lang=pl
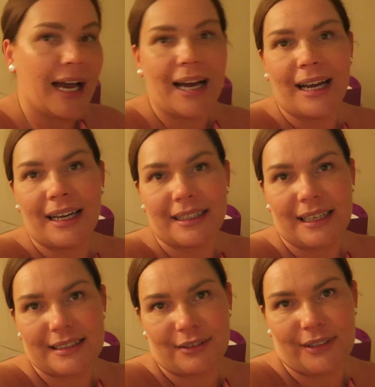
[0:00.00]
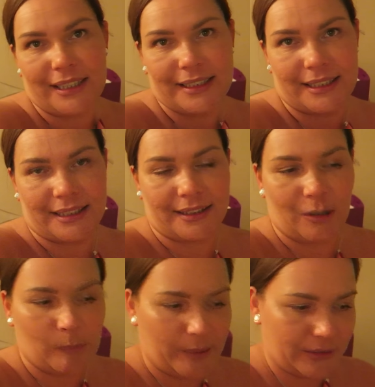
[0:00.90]
a ja za chwilę idę się
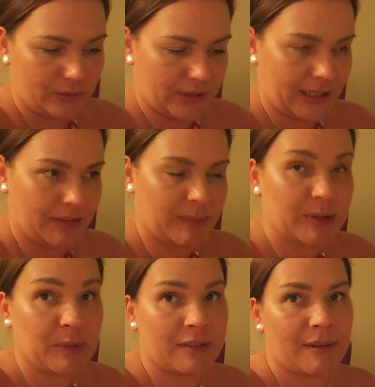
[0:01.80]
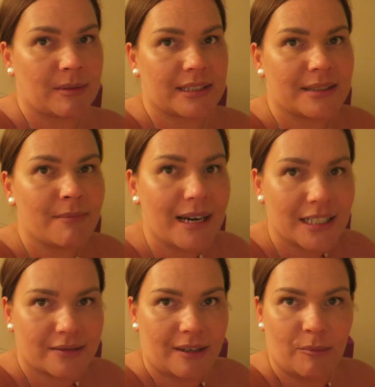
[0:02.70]
kąpać, uciekam spać, powiem wam, że
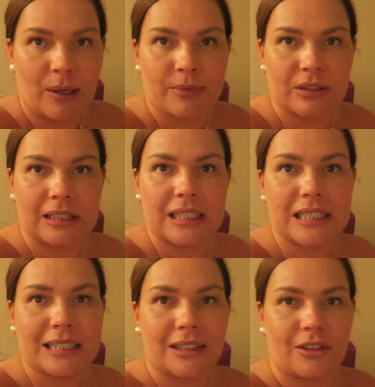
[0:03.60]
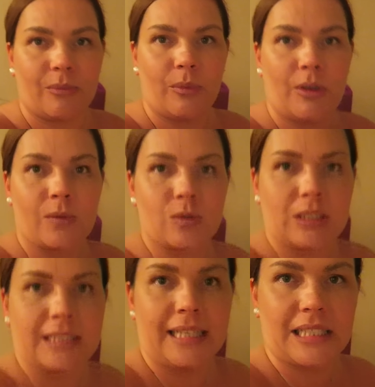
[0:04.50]
zmarzłam, byłam przekonana, że jak na tą moją
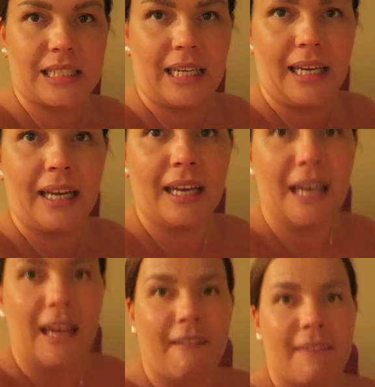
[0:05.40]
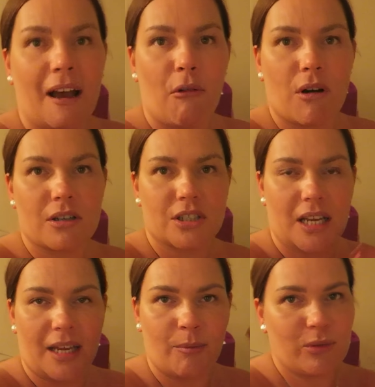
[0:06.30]
sukieneczkę
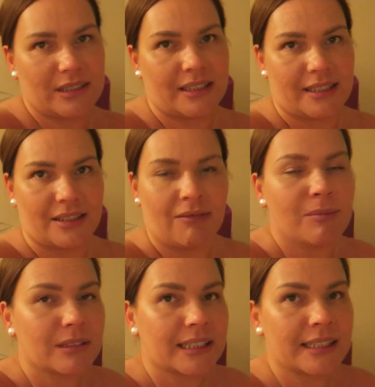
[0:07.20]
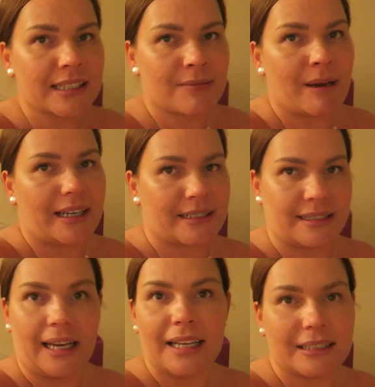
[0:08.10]
nałożę bluzę dresową, to tak nie
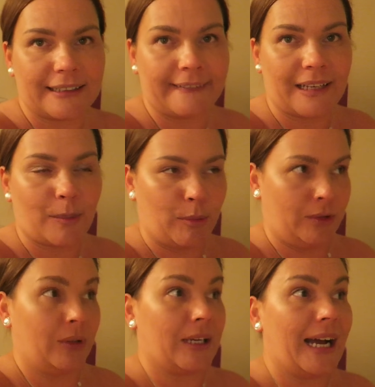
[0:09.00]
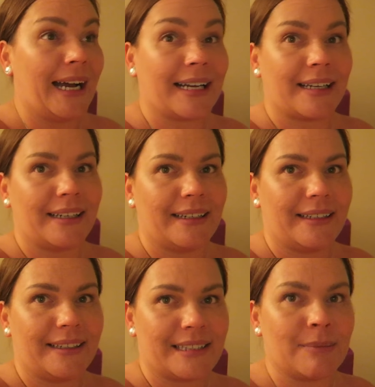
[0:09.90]
zmarznę, ale jednak po nogach
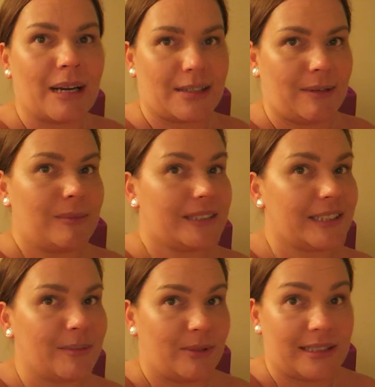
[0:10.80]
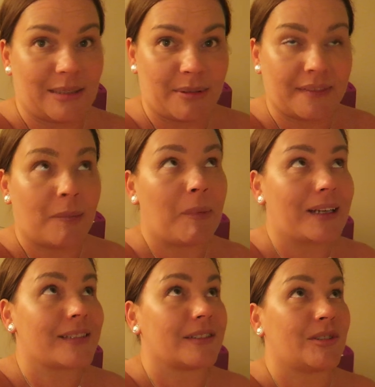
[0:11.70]
yy, zmarzłam, jest zimno, jest naprawdę
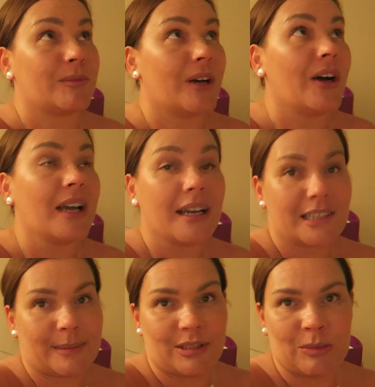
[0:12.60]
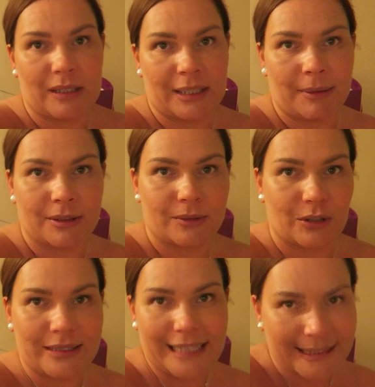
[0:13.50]
bardzo zimno, zobaczymy jakie będą te
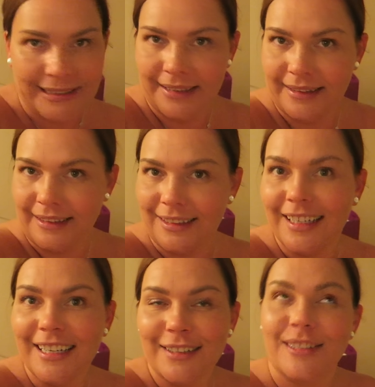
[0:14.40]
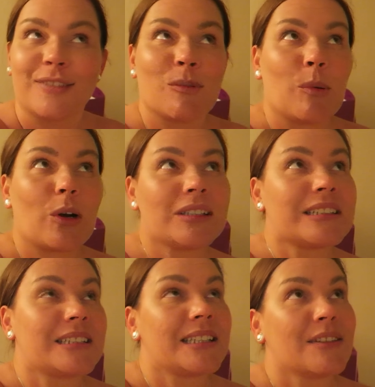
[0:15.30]
ostatnie dni, czy się wypogodzi,
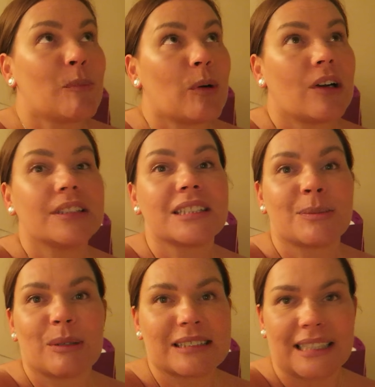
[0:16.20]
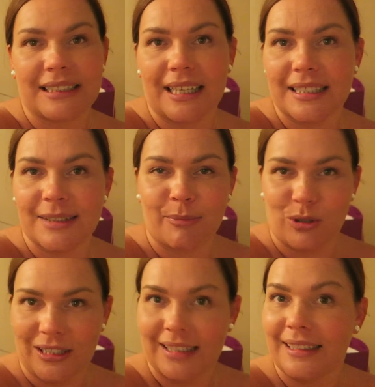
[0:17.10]
czy się nie wypogodzi, czy Polska nas
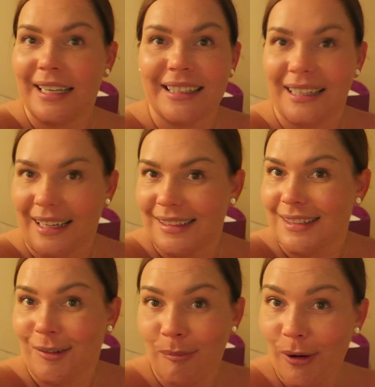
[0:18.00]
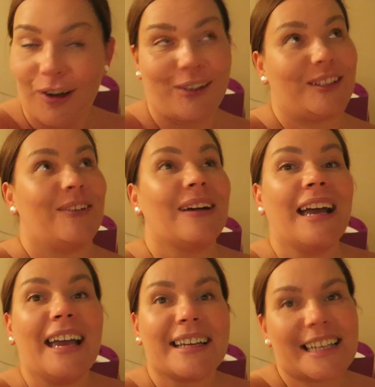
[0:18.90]
pożegna irlandzką pogodą.
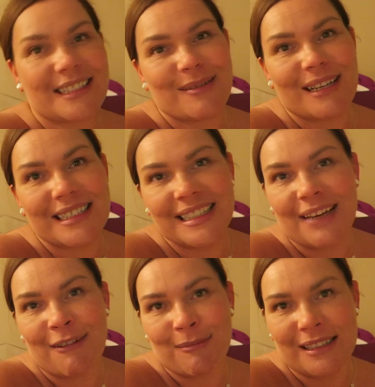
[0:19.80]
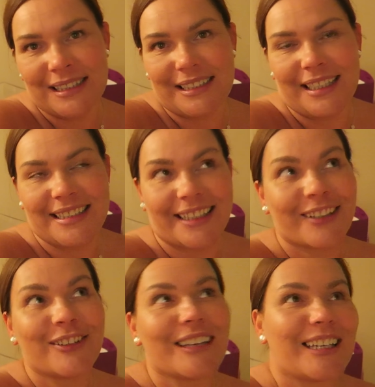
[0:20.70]
W każdym razie ja wam na dzisiaj
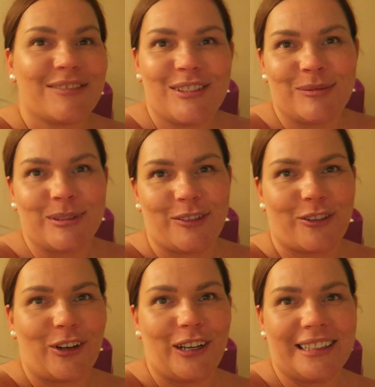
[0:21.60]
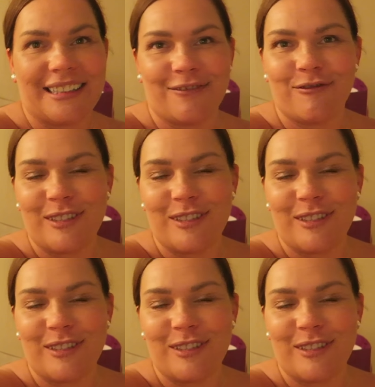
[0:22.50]
dziękuję i widzimy się w kolejnym